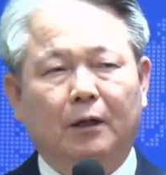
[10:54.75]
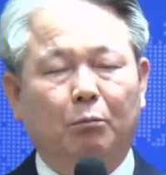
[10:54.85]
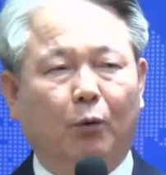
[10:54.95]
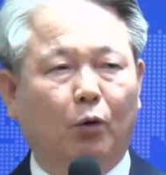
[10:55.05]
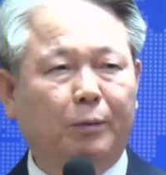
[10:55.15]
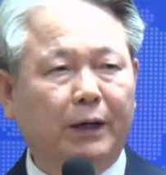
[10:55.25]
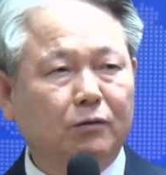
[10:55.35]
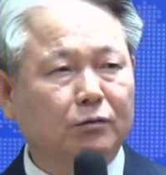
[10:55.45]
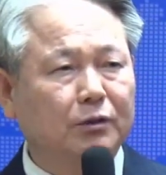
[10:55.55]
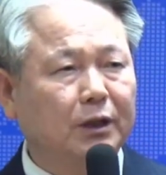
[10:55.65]

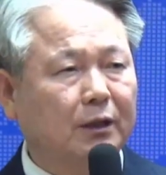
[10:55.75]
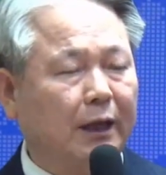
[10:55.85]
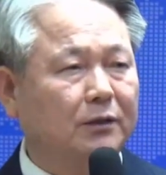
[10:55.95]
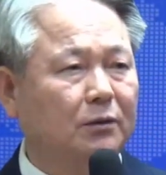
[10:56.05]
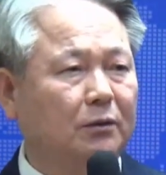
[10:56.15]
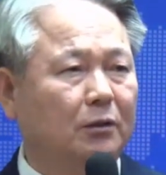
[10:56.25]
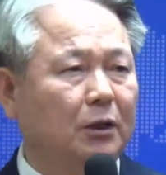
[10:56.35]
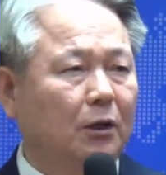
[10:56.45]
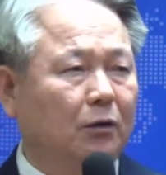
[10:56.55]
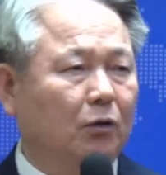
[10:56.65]
보발꾼들이 가서
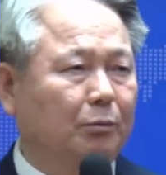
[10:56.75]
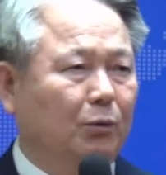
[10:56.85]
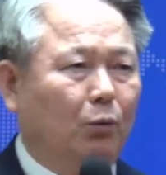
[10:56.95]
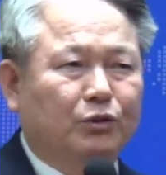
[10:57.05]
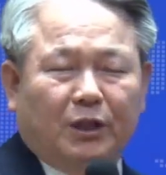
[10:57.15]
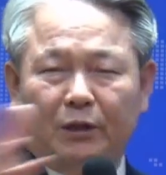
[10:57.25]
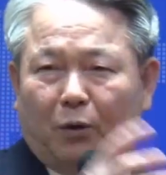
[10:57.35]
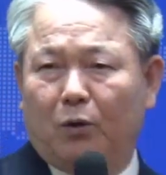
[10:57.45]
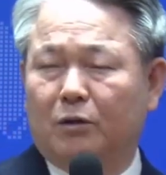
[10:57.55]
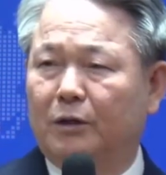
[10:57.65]
여러분
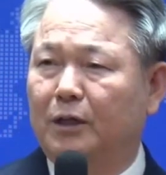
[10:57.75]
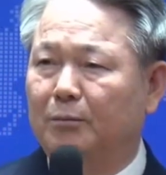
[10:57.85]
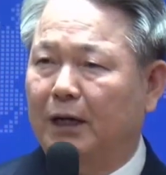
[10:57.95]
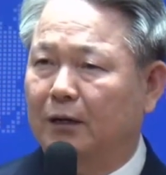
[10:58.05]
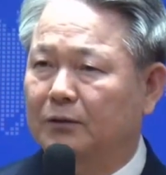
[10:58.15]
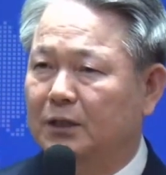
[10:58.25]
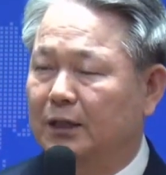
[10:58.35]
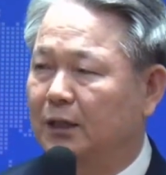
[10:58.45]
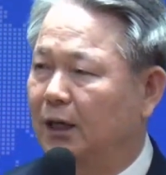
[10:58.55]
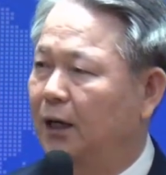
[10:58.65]
오세요 그렇게 말한 것이
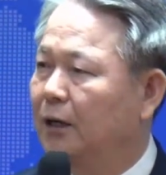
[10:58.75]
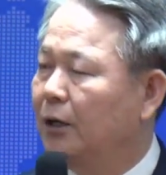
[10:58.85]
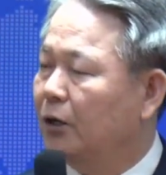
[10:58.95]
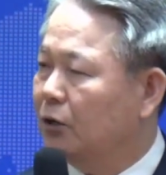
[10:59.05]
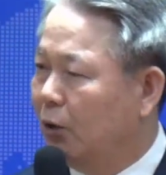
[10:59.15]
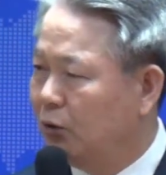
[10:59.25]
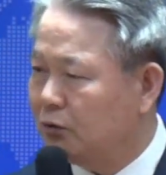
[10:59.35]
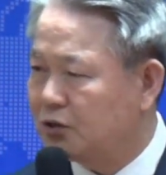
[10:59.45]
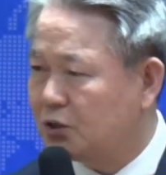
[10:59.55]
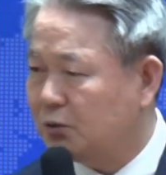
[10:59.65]
아니라
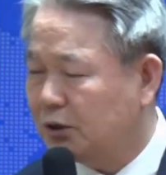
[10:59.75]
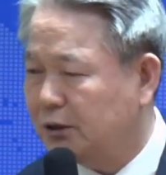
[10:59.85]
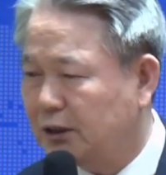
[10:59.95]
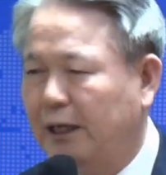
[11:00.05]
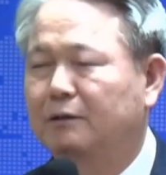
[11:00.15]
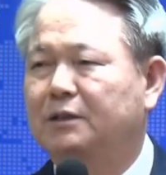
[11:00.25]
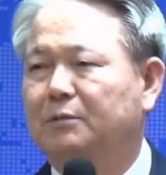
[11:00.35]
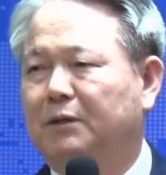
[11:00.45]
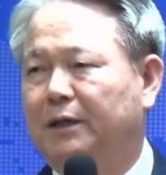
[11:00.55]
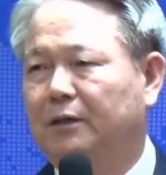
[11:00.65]
영적인
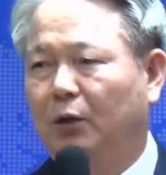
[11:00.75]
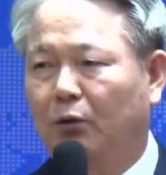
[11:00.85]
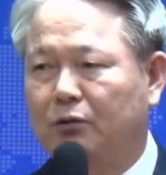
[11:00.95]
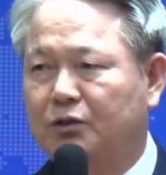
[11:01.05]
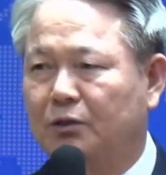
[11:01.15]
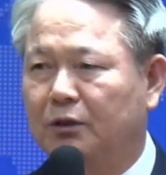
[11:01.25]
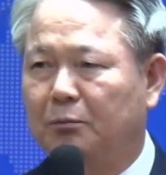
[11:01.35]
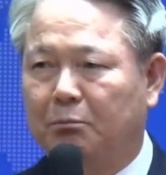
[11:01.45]
가르침을 영적인